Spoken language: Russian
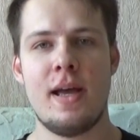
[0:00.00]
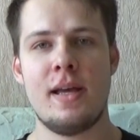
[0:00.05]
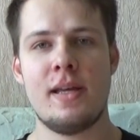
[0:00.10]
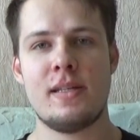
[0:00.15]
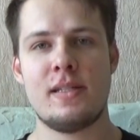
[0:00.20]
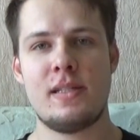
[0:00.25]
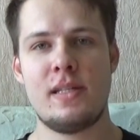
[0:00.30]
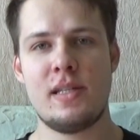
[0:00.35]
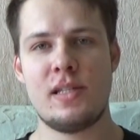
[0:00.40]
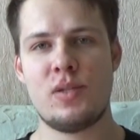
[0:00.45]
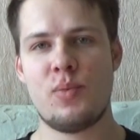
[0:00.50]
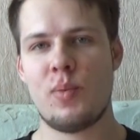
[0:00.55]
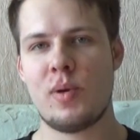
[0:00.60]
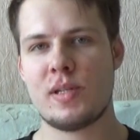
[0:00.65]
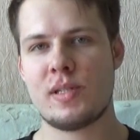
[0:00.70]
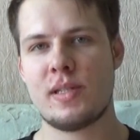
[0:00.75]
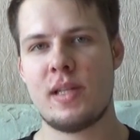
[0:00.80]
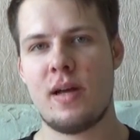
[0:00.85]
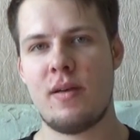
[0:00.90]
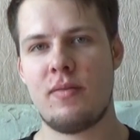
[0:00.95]
И здесь моя
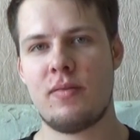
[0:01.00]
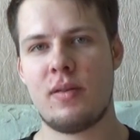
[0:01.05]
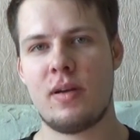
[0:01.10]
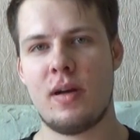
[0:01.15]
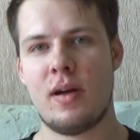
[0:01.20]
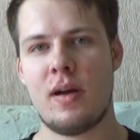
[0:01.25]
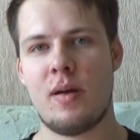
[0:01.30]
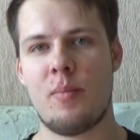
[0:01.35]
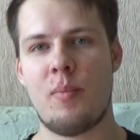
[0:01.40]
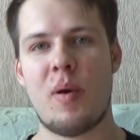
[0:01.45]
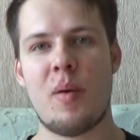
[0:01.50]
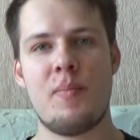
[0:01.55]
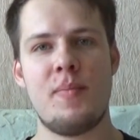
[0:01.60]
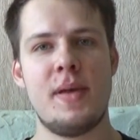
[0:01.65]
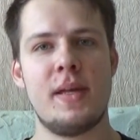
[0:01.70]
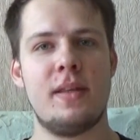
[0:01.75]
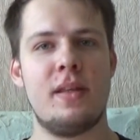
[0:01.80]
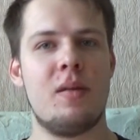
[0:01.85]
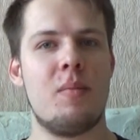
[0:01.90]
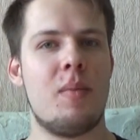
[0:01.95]
ставка
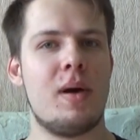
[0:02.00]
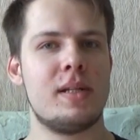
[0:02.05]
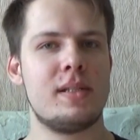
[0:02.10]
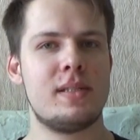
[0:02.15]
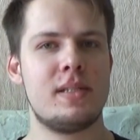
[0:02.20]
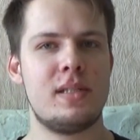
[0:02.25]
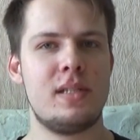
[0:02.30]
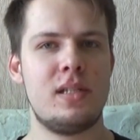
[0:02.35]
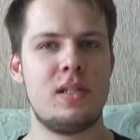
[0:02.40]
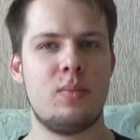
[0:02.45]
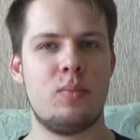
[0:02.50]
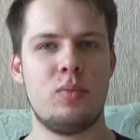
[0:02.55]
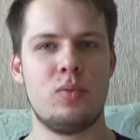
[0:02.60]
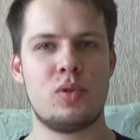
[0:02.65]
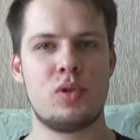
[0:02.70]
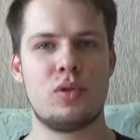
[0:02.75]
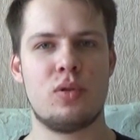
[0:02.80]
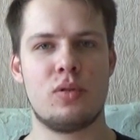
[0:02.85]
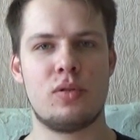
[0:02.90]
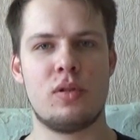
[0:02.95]
победа Ман Сити
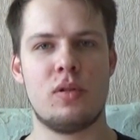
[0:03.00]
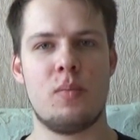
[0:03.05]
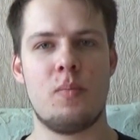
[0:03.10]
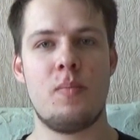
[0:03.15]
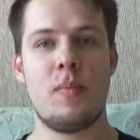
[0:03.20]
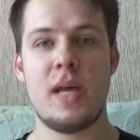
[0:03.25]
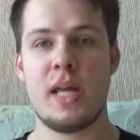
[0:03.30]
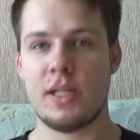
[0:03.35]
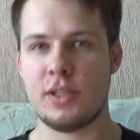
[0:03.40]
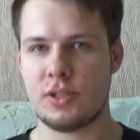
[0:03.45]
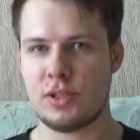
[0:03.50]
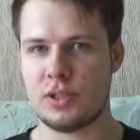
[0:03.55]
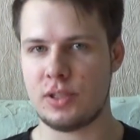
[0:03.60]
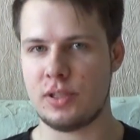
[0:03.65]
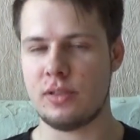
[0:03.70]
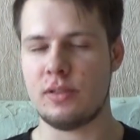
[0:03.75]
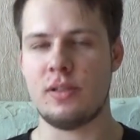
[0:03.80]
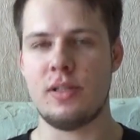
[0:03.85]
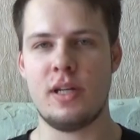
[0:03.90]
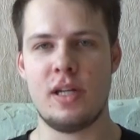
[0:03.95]
плюс тотал
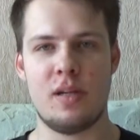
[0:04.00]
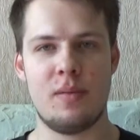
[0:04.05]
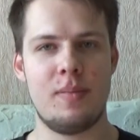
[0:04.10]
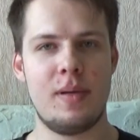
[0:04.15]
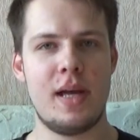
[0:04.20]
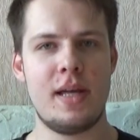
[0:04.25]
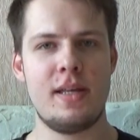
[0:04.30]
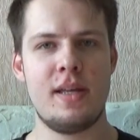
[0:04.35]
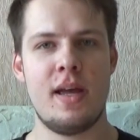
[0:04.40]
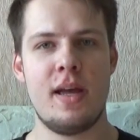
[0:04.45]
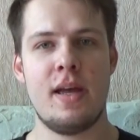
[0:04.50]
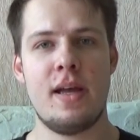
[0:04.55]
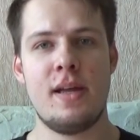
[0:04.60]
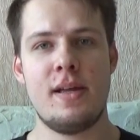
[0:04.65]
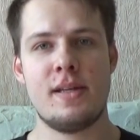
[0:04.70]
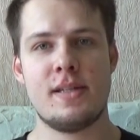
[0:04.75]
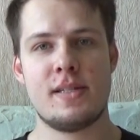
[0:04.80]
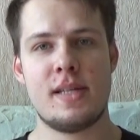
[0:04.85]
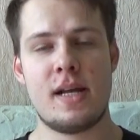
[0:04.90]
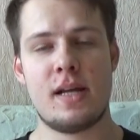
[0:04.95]
меньше 3,5
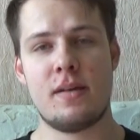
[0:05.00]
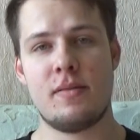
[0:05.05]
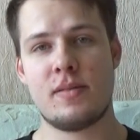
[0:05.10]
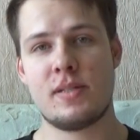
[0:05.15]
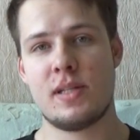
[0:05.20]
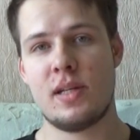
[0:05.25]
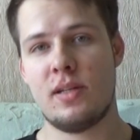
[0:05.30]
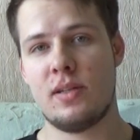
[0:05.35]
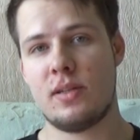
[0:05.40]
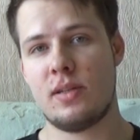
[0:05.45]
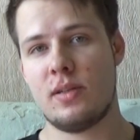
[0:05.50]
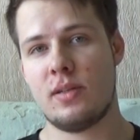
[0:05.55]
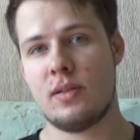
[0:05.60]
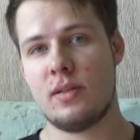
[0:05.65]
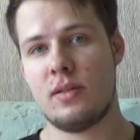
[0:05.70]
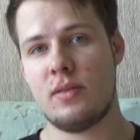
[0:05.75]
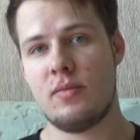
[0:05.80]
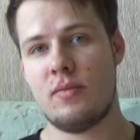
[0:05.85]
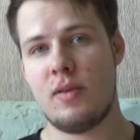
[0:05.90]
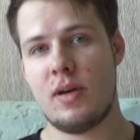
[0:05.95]
за коэффициент
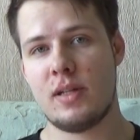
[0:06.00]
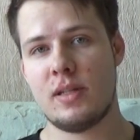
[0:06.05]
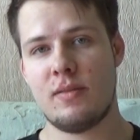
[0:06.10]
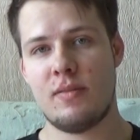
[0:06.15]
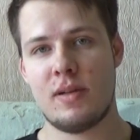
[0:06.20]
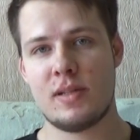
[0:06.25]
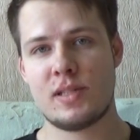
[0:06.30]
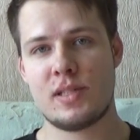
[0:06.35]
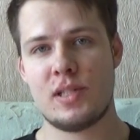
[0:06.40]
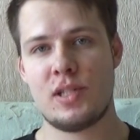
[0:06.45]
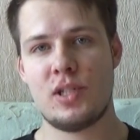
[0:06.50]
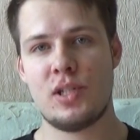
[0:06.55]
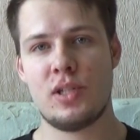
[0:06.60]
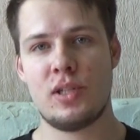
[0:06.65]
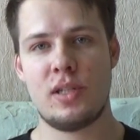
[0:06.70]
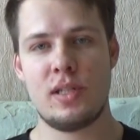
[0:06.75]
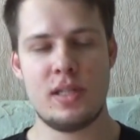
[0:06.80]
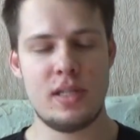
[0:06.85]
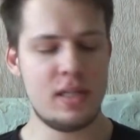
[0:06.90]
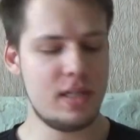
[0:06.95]
2,24.
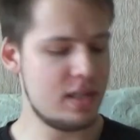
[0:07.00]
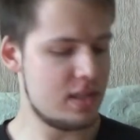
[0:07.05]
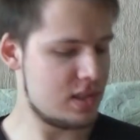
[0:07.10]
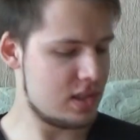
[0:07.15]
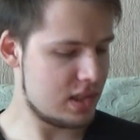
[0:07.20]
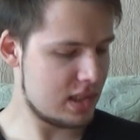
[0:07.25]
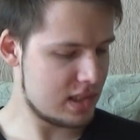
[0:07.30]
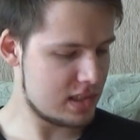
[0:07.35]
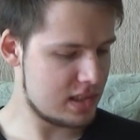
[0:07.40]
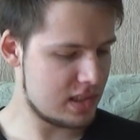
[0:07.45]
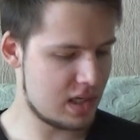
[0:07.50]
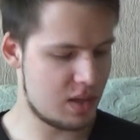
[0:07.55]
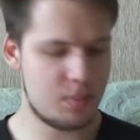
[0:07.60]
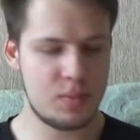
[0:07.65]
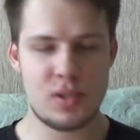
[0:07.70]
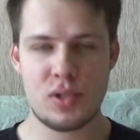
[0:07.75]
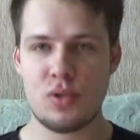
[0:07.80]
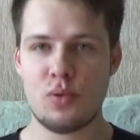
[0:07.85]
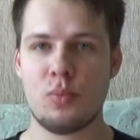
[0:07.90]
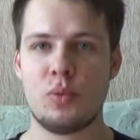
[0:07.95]
Э, и сейчас я
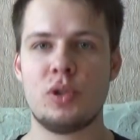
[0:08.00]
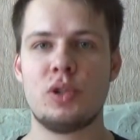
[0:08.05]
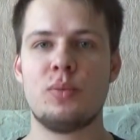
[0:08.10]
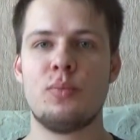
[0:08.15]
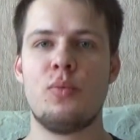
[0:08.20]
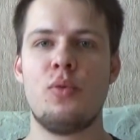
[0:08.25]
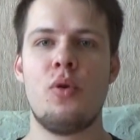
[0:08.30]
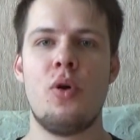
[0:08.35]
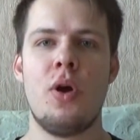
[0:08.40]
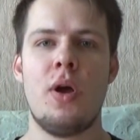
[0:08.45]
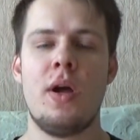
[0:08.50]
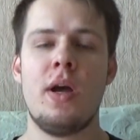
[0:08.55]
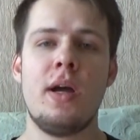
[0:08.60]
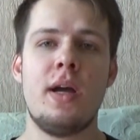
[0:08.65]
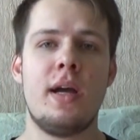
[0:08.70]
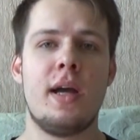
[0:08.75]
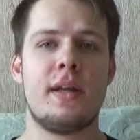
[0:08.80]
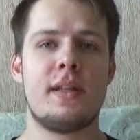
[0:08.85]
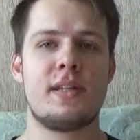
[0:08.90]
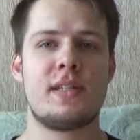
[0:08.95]
объясню, почему
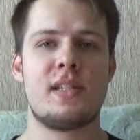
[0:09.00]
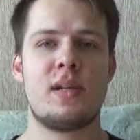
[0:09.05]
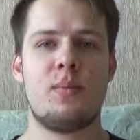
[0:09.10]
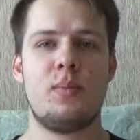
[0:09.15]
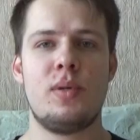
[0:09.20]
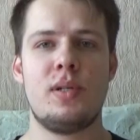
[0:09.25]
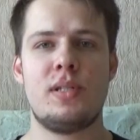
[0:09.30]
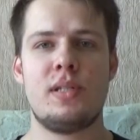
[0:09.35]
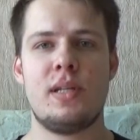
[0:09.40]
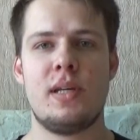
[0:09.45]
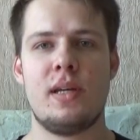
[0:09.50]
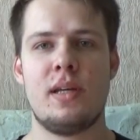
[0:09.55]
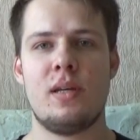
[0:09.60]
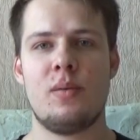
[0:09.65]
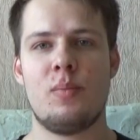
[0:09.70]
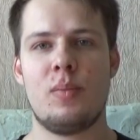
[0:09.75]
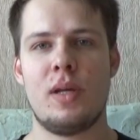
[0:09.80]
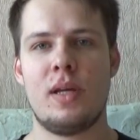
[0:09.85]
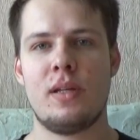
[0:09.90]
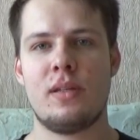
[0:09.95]
это событие
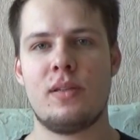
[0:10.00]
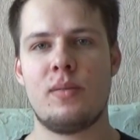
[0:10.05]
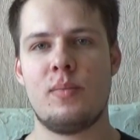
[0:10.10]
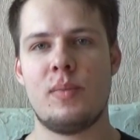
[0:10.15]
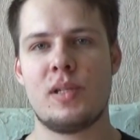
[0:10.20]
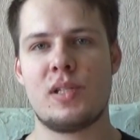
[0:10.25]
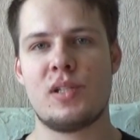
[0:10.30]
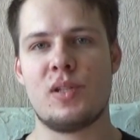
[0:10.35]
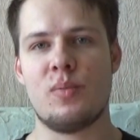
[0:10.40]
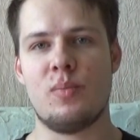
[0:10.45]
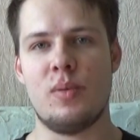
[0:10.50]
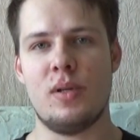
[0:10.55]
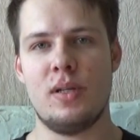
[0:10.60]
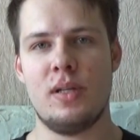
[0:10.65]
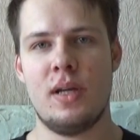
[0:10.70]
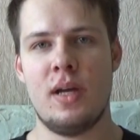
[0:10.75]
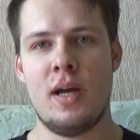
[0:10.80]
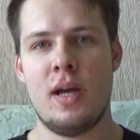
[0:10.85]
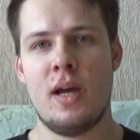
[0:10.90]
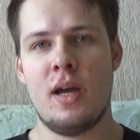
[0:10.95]
имеет место быть.